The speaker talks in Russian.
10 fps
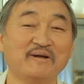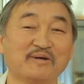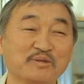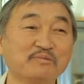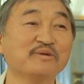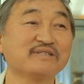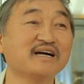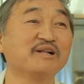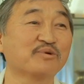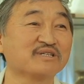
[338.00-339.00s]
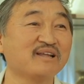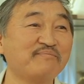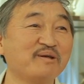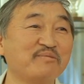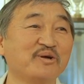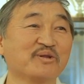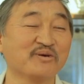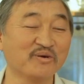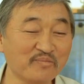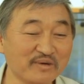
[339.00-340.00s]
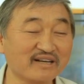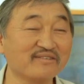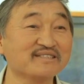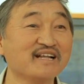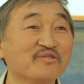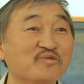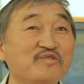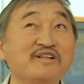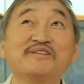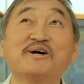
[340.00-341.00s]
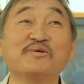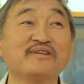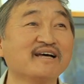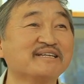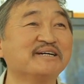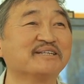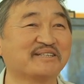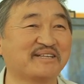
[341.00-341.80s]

чтобы он заехал просто на 5 минут. Он приехал в зал, увидел народ и остался